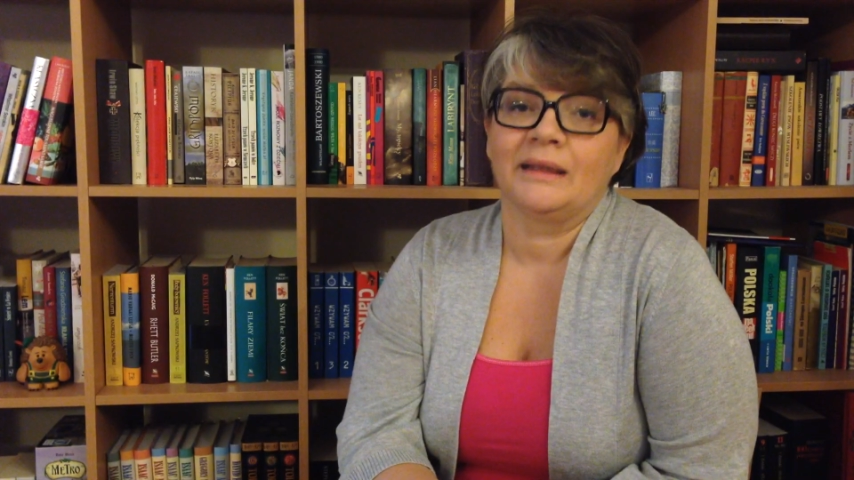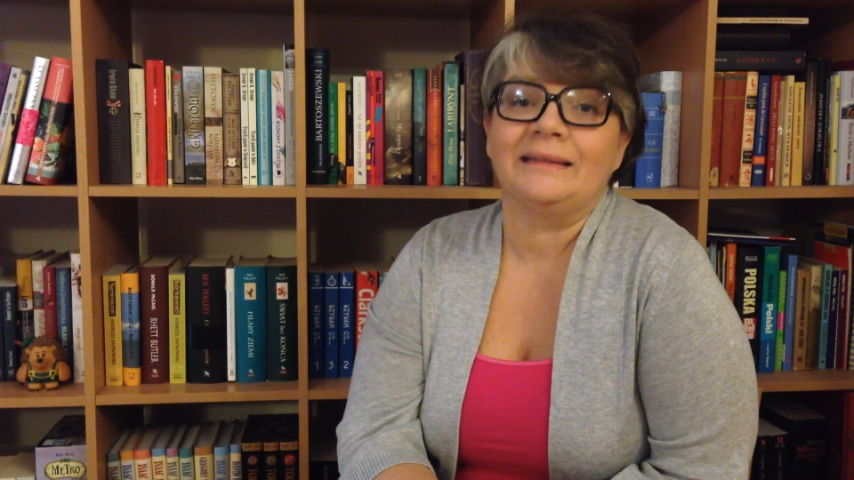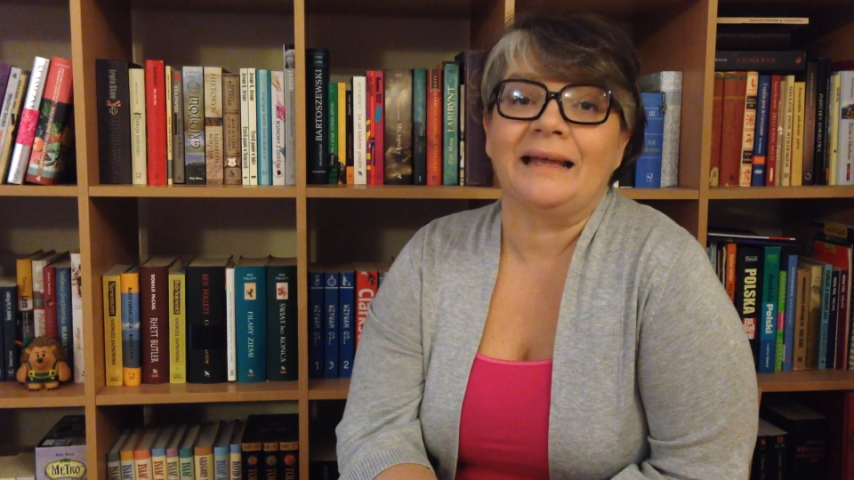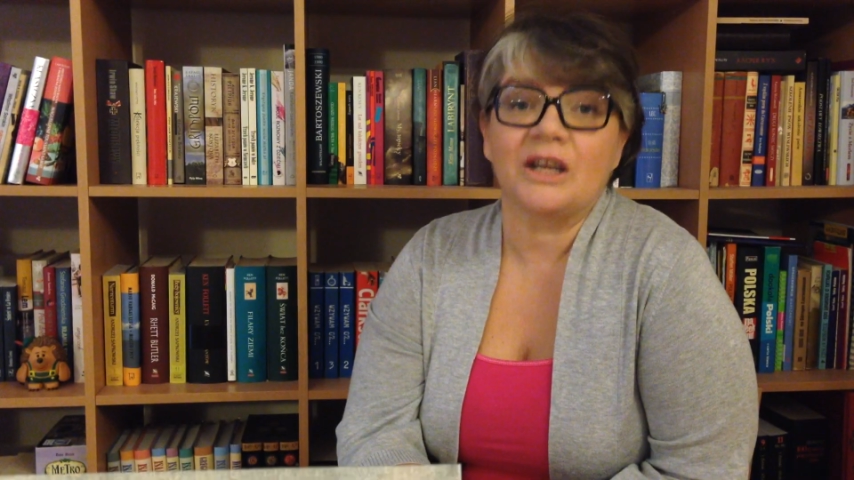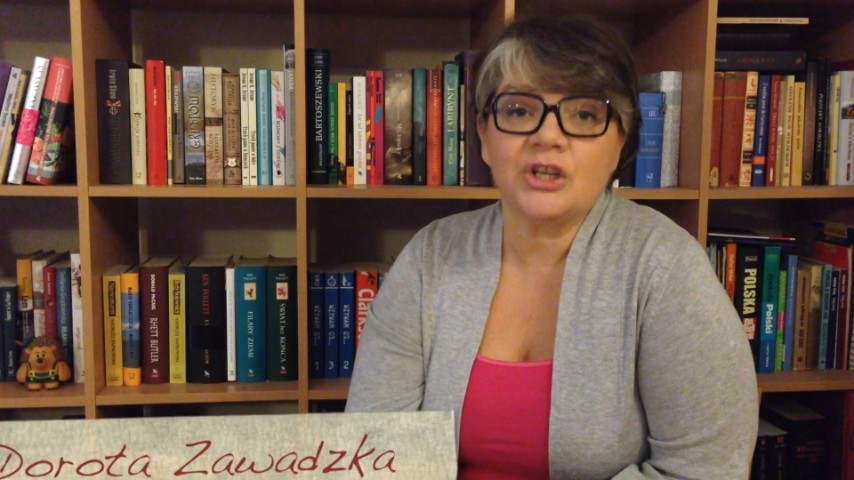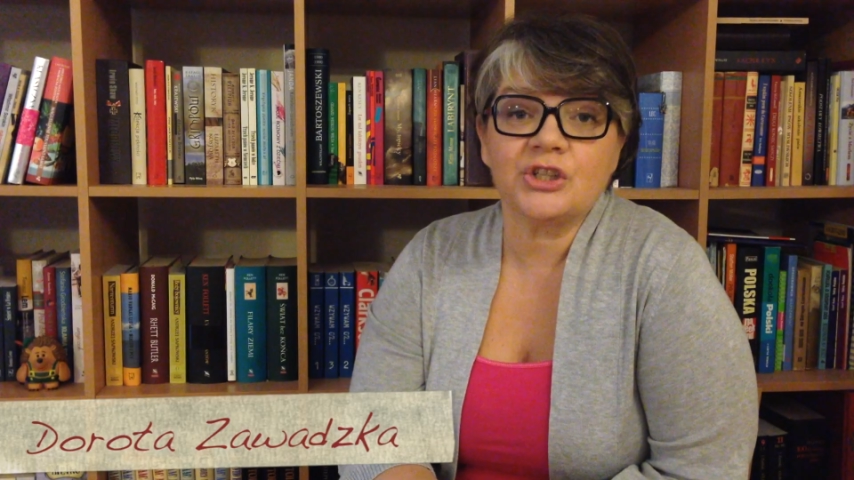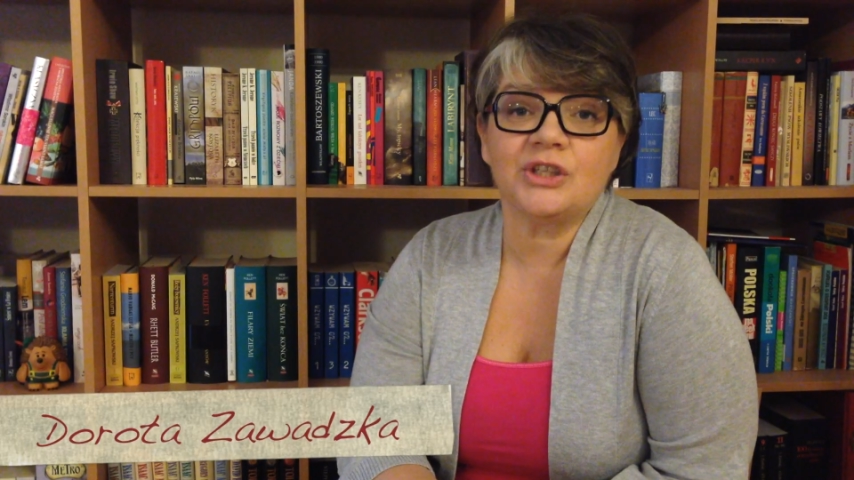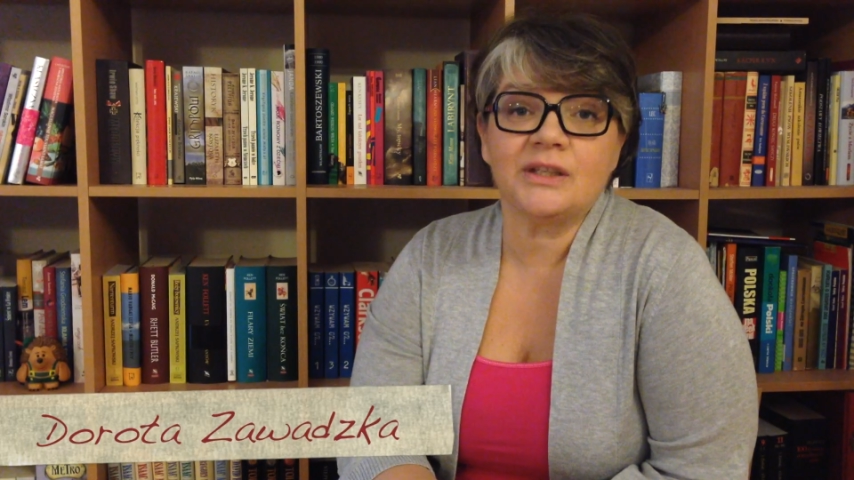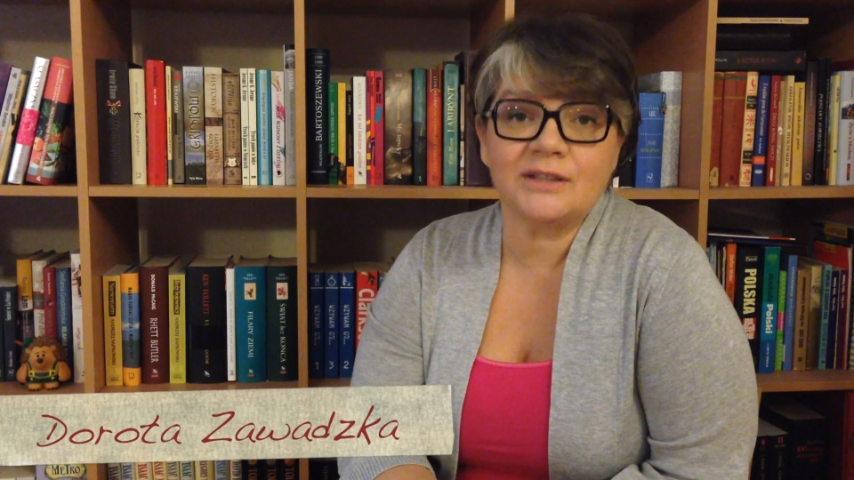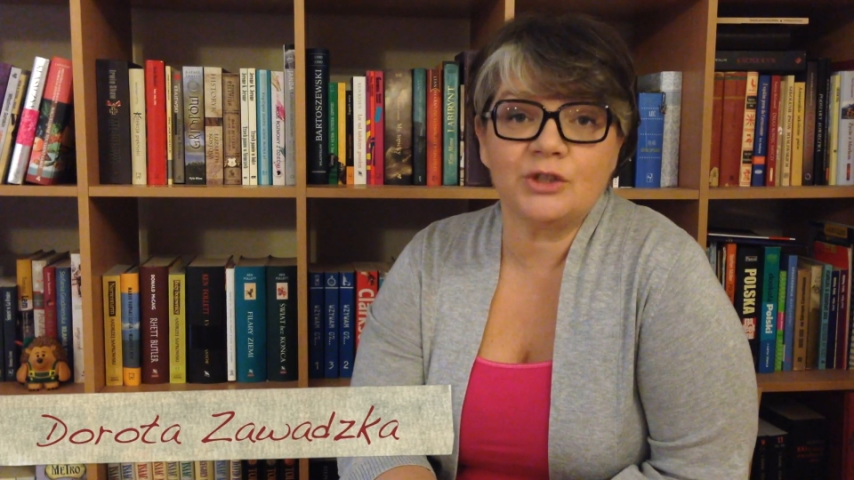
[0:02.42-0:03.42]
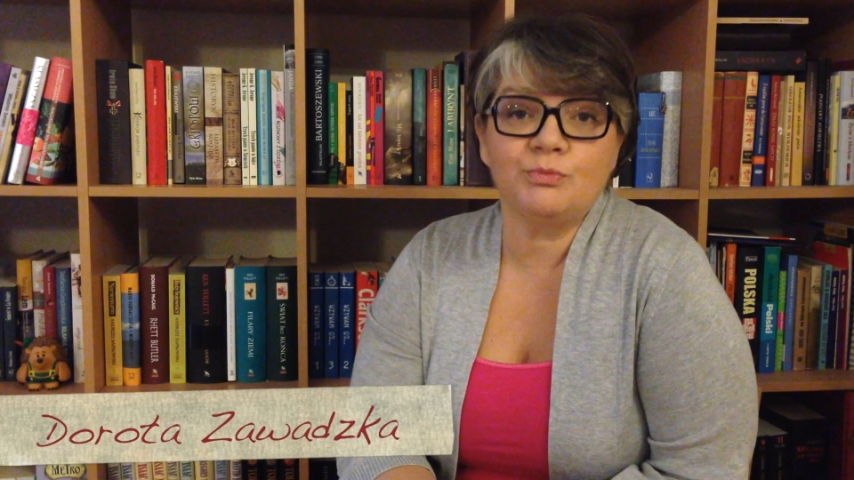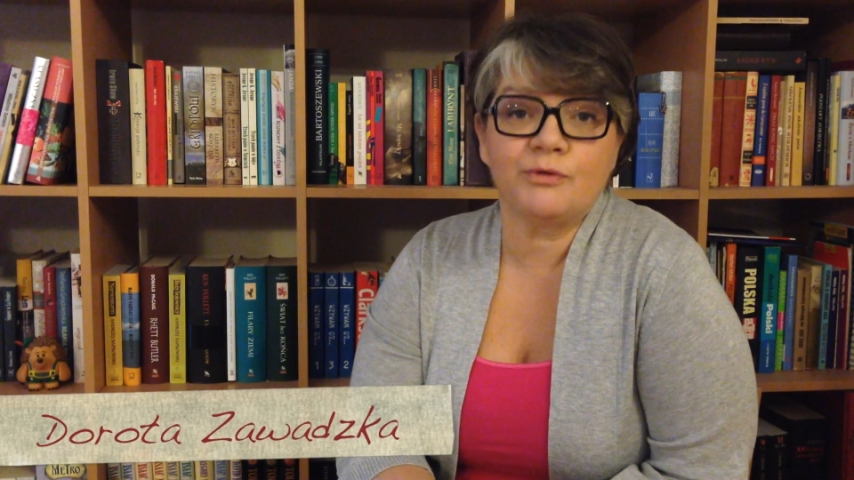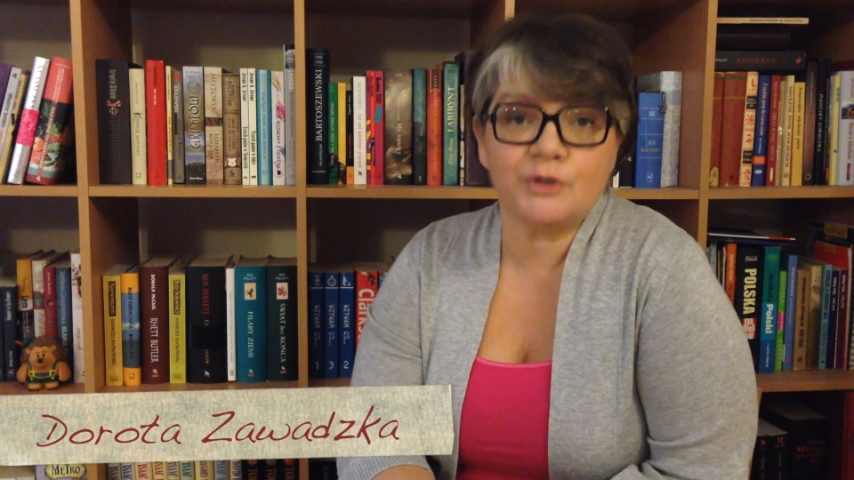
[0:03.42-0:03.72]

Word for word: Nareszcie jesteśmy w